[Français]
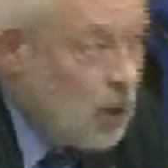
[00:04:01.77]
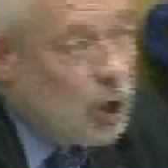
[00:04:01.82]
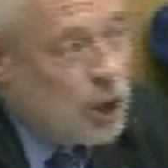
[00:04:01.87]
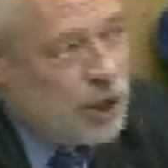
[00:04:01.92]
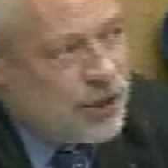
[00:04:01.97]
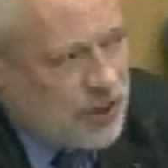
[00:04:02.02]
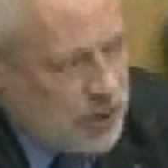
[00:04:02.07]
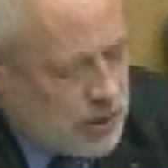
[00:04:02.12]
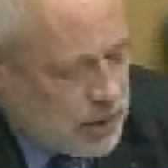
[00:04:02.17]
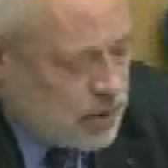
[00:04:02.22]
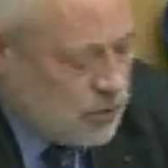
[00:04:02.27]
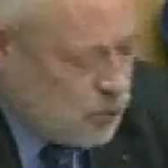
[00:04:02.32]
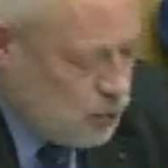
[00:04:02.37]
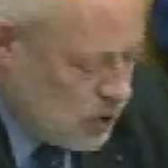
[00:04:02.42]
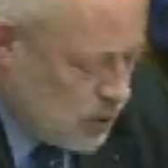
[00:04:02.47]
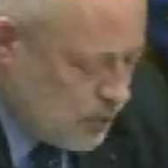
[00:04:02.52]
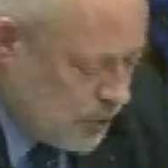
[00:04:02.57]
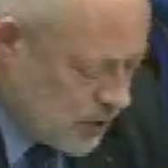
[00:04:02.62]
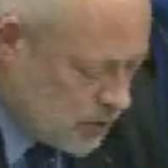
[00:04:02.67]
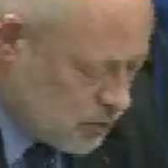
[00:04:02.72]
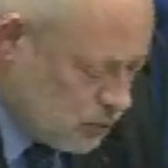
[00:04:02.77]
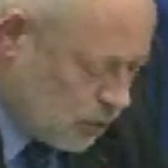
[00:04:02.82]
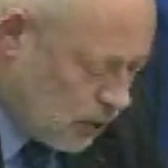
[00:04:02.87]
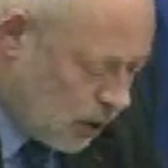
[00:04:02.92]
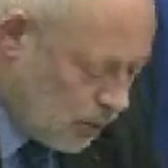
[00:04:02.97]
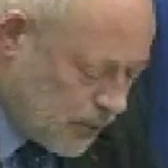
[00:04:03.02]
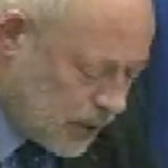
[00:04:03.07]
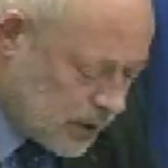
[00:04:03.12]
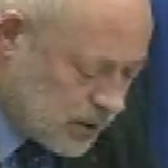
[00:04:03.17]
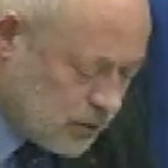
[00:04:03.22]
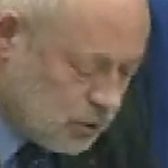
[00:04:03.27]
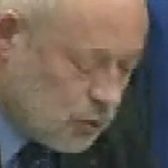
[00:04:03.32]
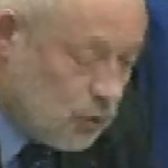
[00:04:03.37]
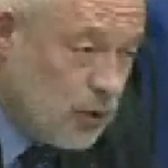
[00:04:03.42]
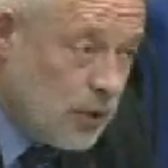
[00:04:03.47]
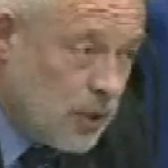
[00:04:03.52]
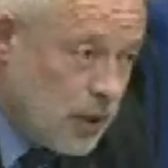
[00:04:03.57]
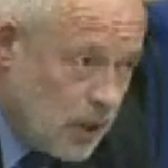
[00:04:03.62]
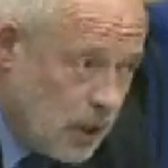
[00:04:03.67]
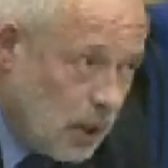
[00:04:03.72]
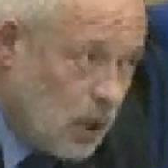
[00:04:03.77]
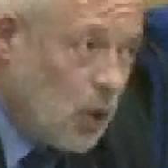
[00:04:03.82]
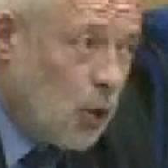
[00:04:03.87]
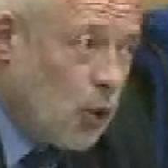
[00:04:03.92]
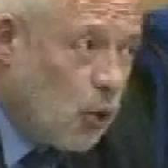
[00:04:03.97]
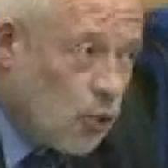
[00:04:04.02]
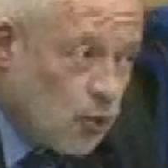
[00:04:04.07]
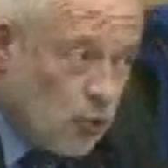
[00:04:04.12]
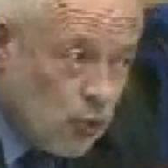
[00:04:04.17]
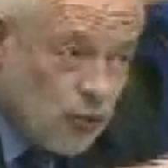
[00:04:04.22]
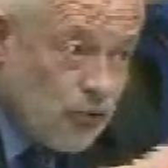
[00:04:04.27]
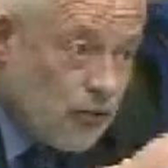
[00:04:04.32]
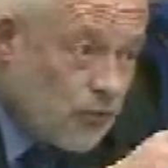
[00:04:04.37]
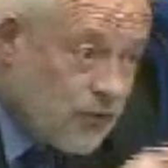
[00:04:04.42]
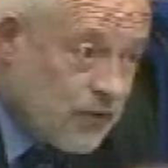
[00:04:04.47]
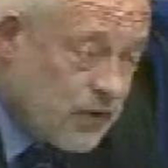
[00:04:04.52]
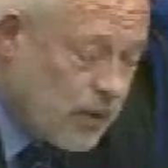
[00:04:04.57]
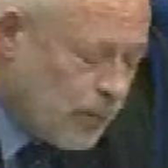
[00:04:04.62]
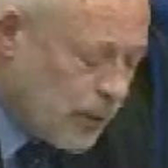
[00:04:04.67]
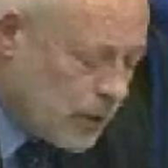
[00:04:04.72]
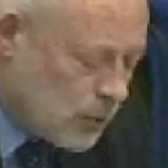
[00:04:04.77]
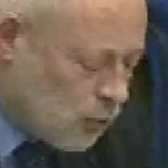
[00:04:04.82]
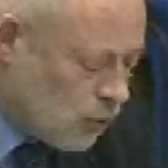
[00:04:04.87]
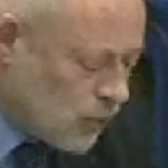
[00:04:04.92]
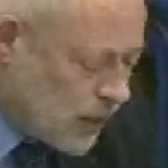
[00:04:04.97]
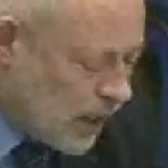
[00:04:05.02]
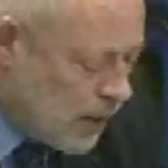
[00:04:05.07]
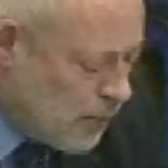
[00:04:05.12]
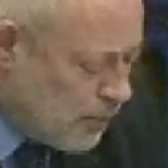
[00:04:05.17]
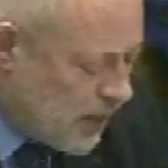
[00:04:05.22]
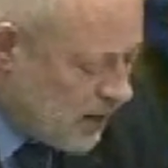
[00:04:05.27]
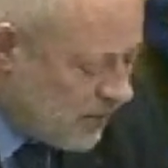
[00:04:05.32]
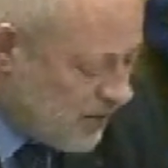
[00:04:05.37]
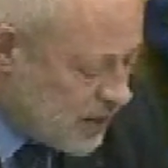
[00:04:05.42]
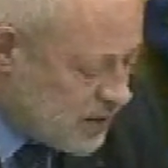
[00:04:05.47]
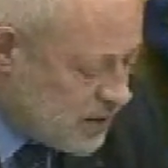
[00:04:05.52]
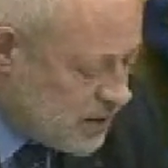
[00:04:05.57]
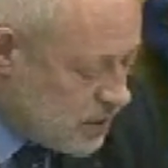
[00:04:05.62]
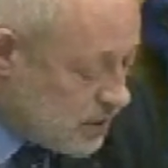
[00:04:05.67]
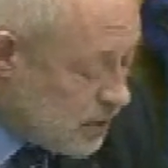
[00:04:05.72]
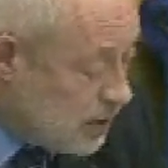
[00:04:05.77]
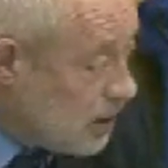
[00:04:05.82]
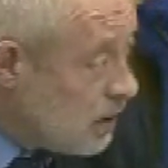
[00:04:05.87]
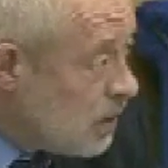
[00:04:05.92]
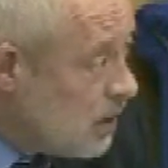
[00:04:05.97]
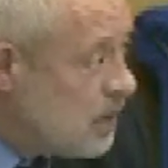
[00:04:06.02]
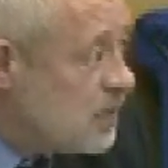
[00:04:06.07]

les États-Unis bien sûr en particulier, au nom d'on ne sait pas trop quelle perversité.